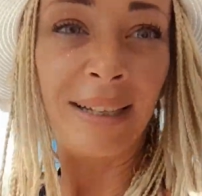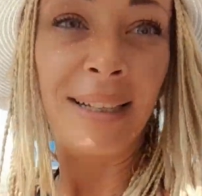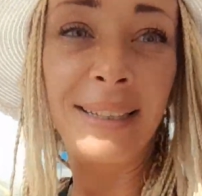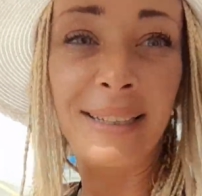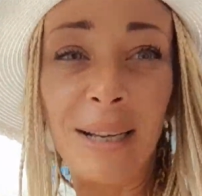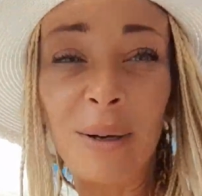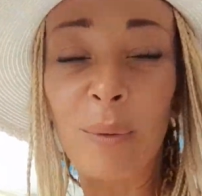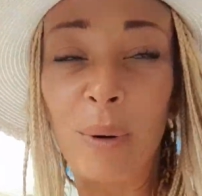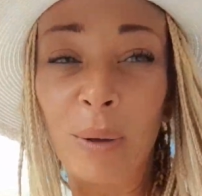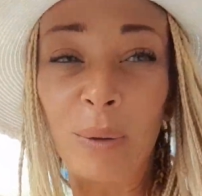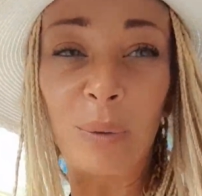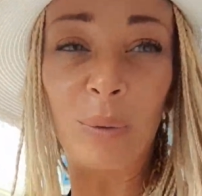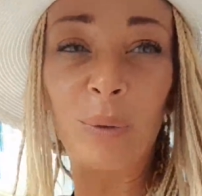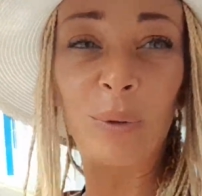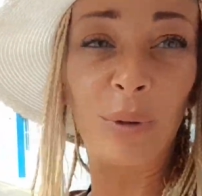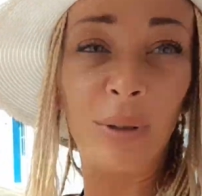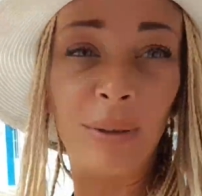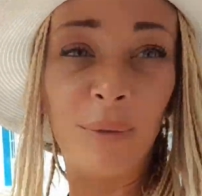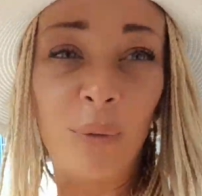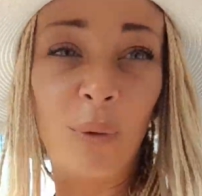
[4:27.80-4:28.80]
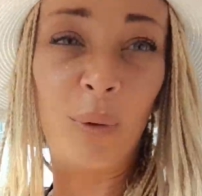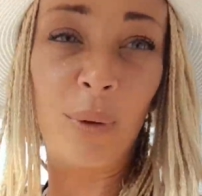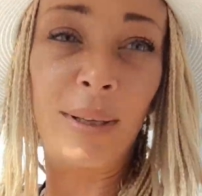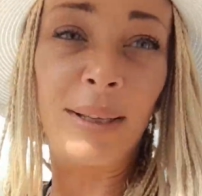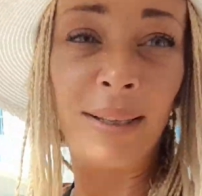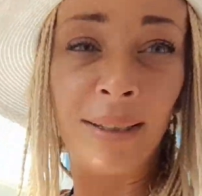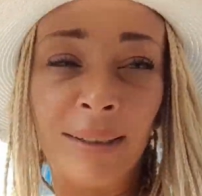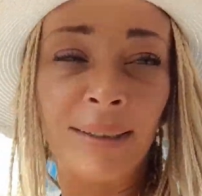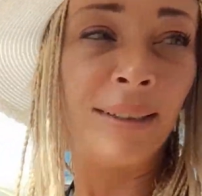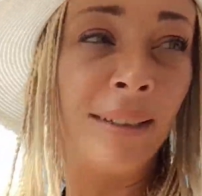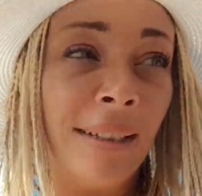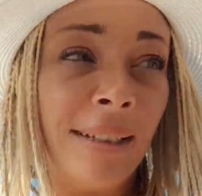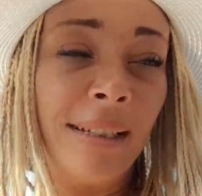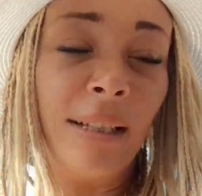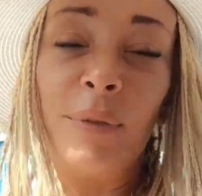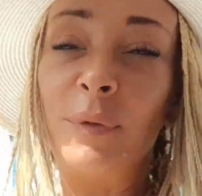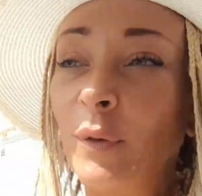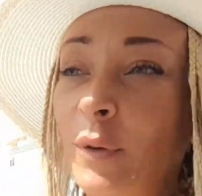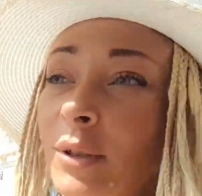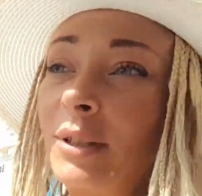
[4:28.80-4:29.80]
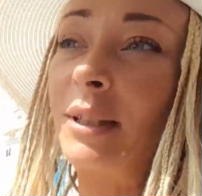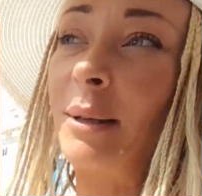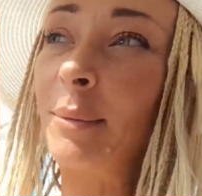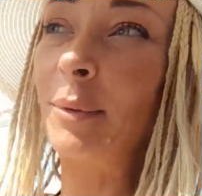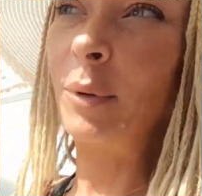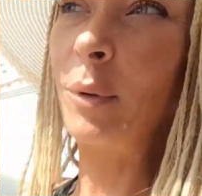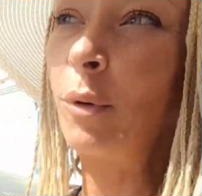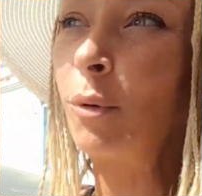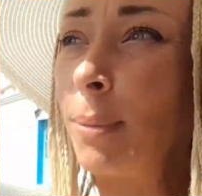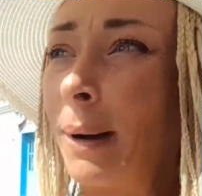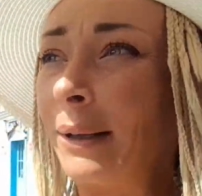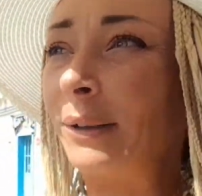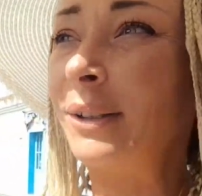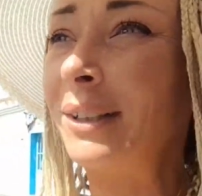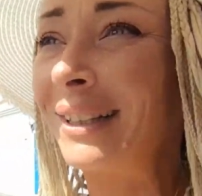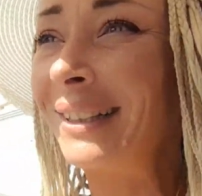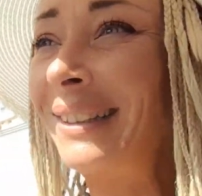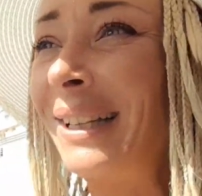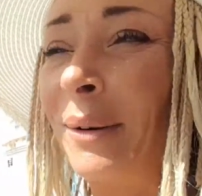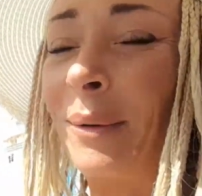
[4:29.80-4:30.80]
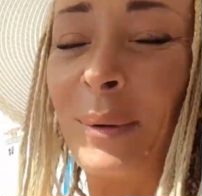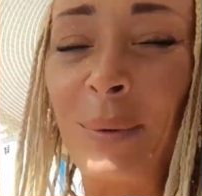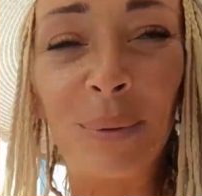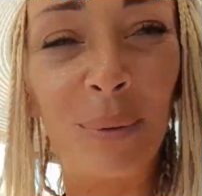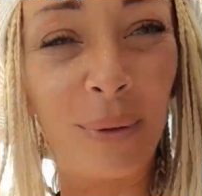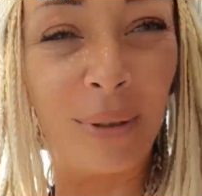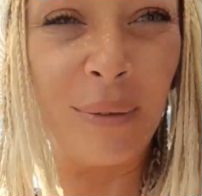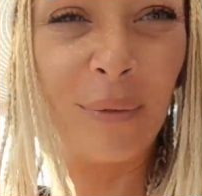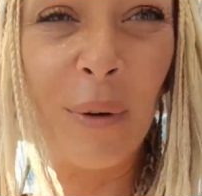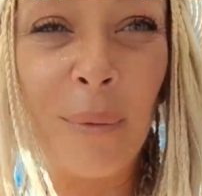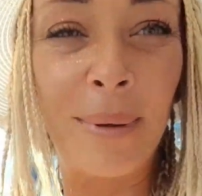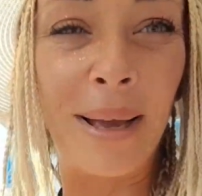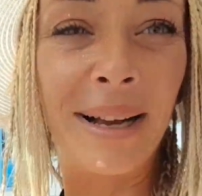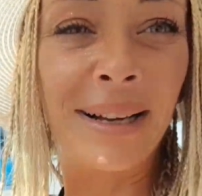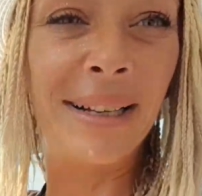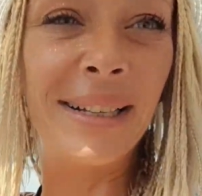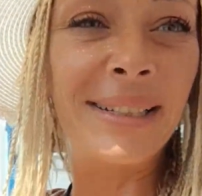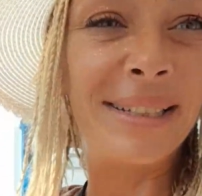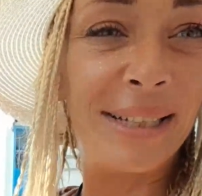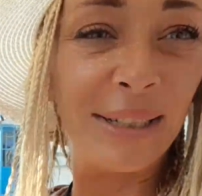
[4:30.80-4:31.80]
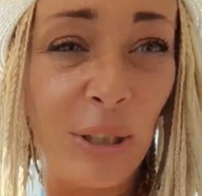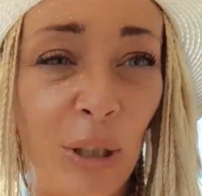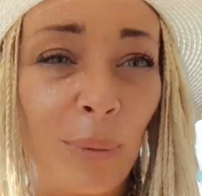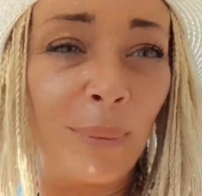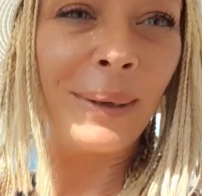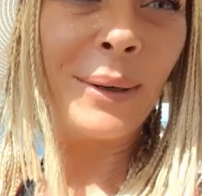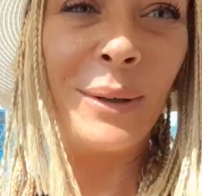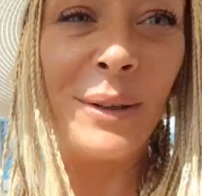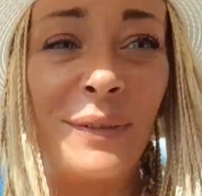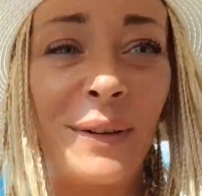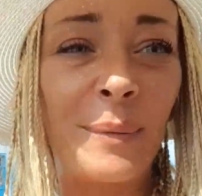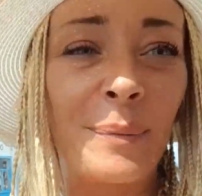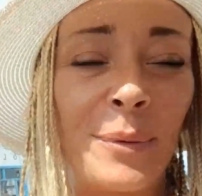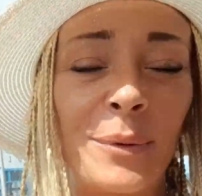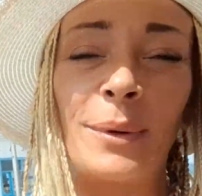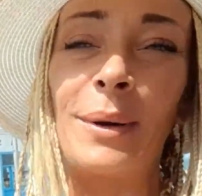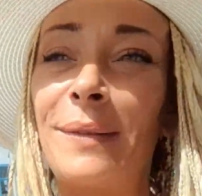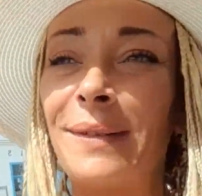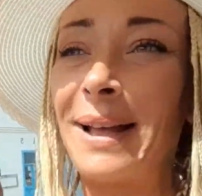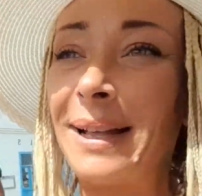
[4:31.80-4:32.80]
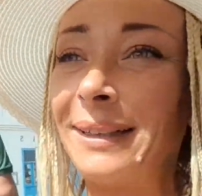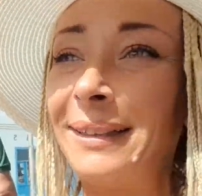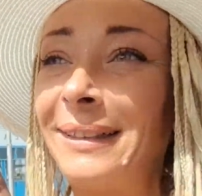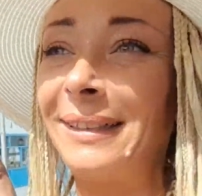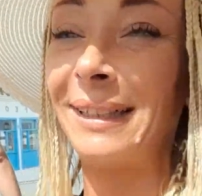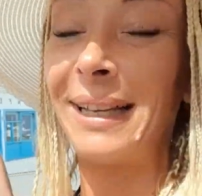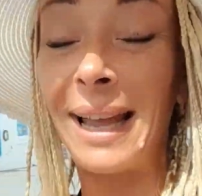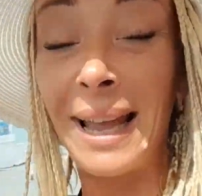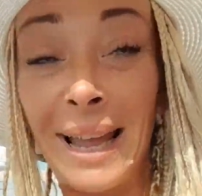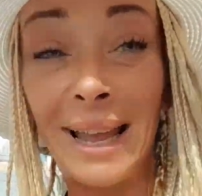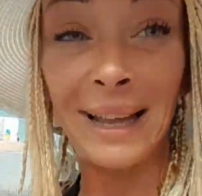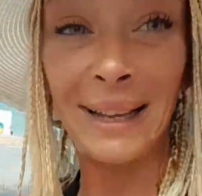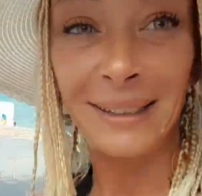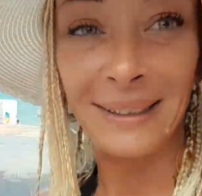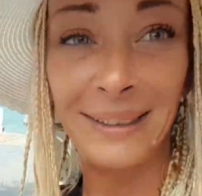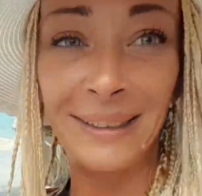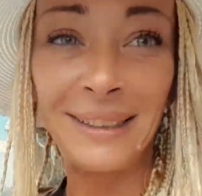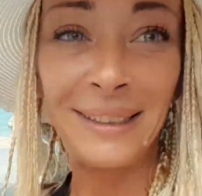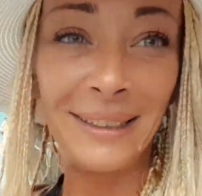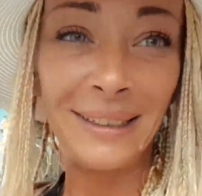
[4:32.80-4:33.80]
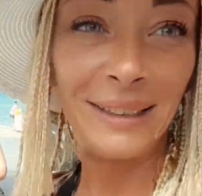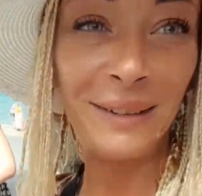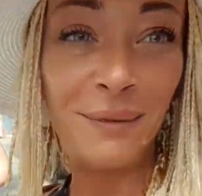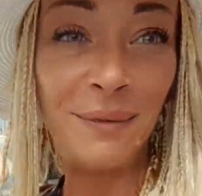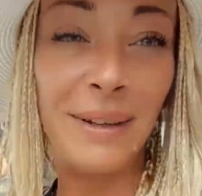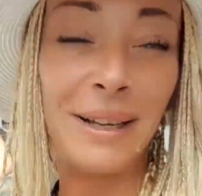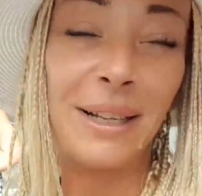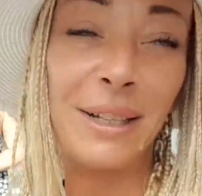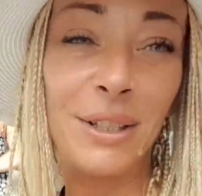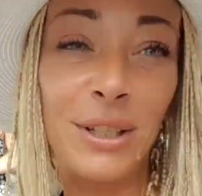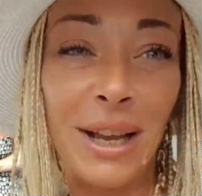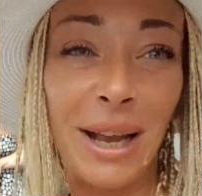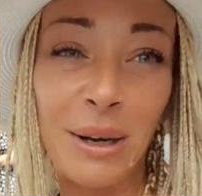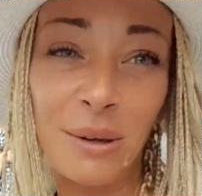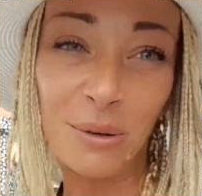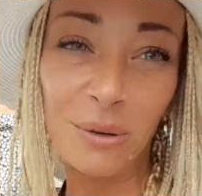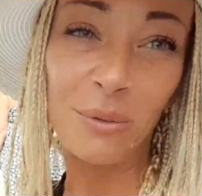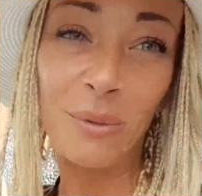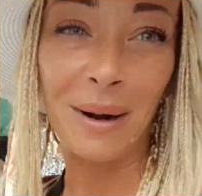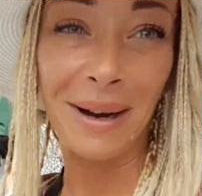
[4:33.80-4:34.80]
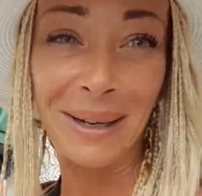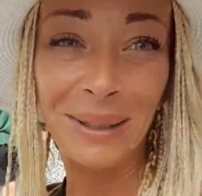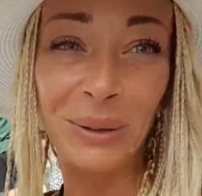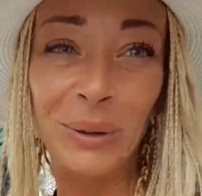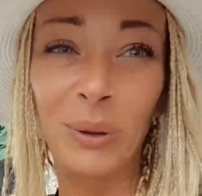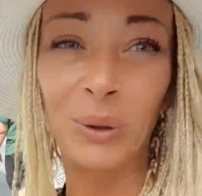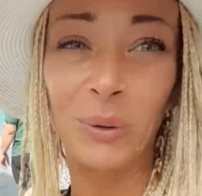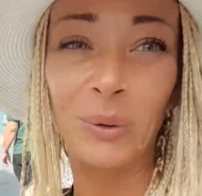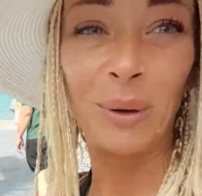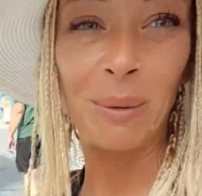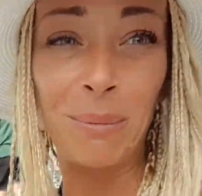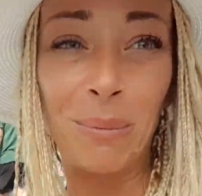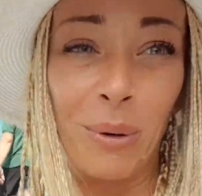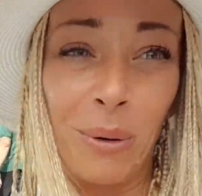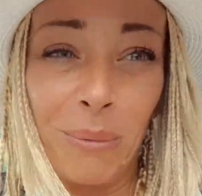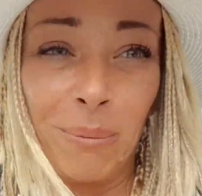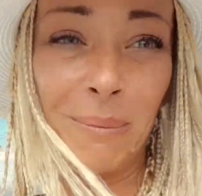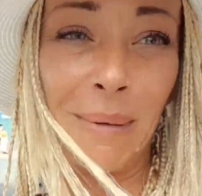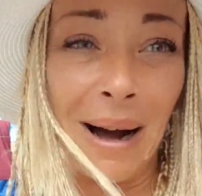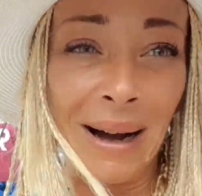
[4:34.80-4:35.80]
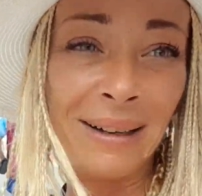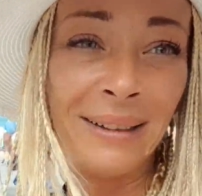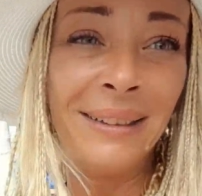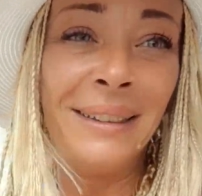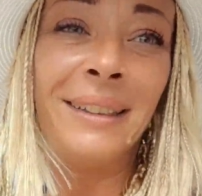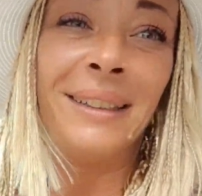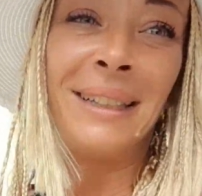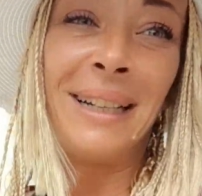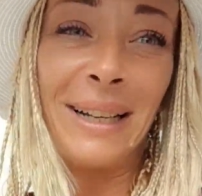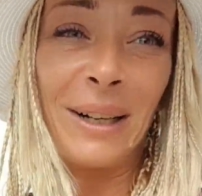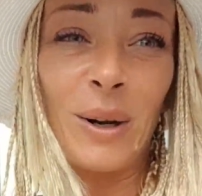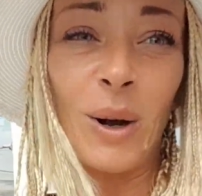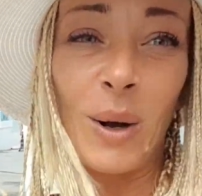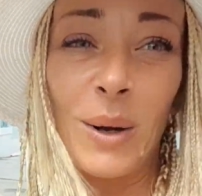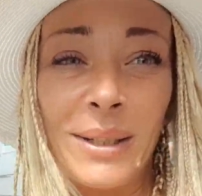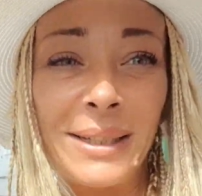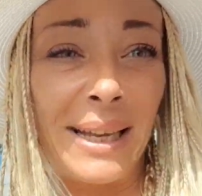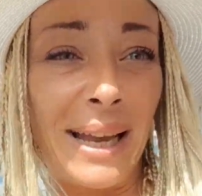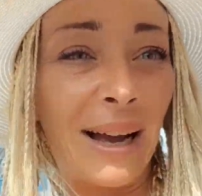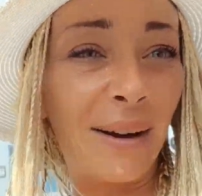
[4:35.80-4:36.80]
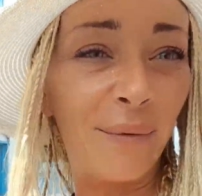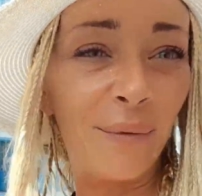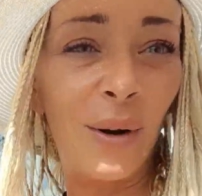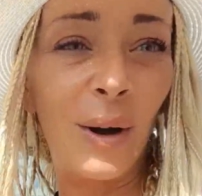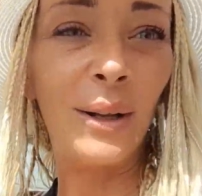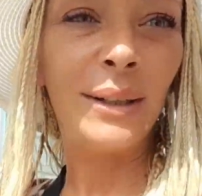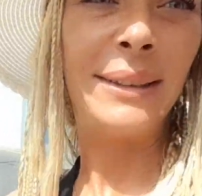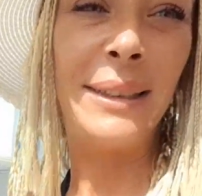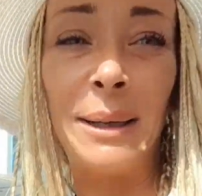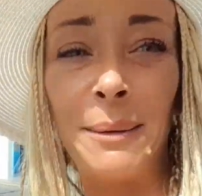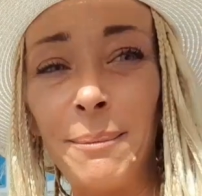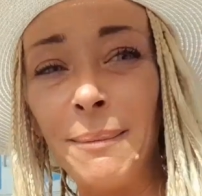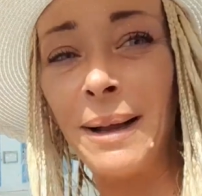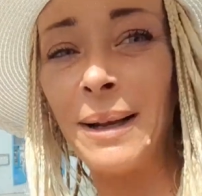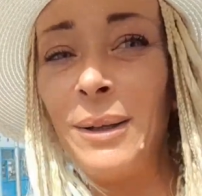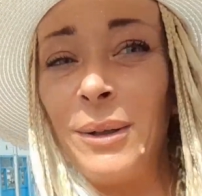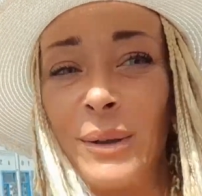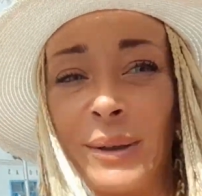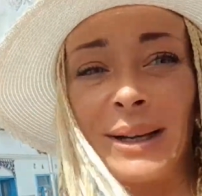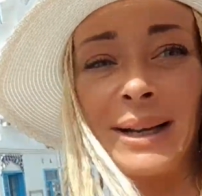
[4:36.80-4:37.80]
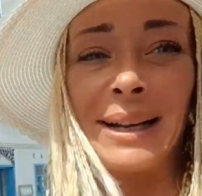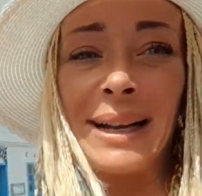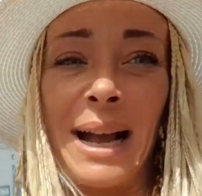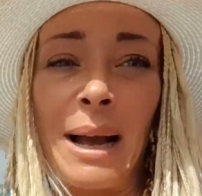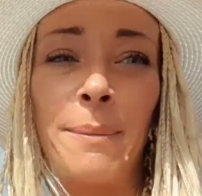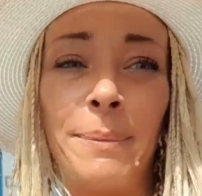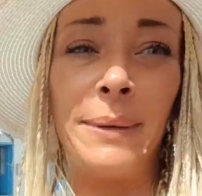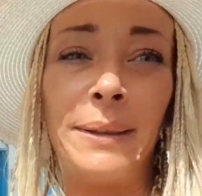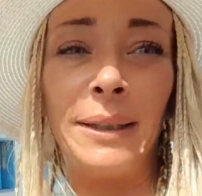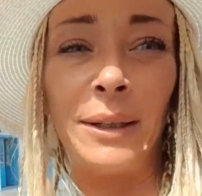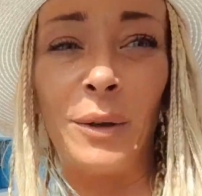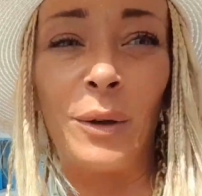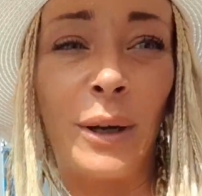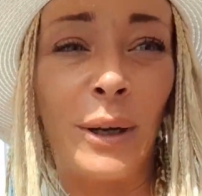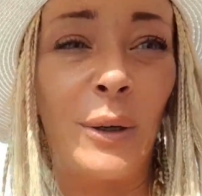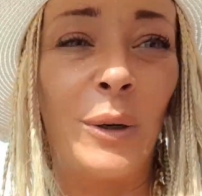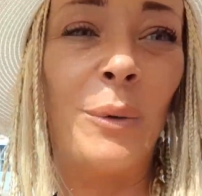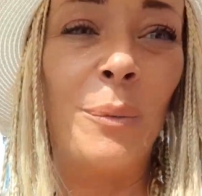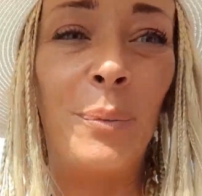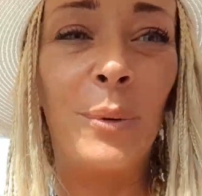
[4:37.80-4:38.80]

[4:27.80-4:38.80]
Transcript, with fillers: se qualcuno di voi si fosse preoccupato, in realtà qualcuno di voi mi ha anche scritto ma non li fai più eventi e invece ecco qua che torno a bomba. Le cose a volte meglio che capitino che non